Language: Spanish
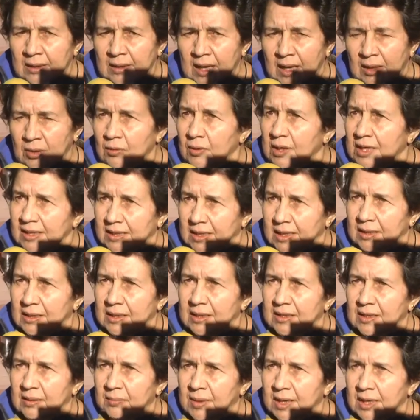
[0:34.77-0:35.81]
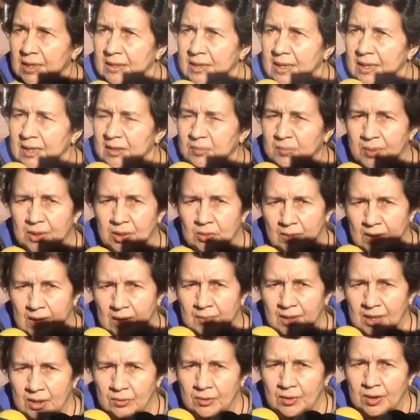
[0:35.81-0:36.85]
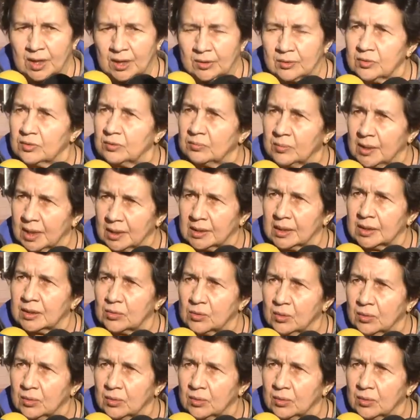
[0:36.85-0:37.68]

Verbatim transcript: adolescentes embarazadas, pero la mayoría son madres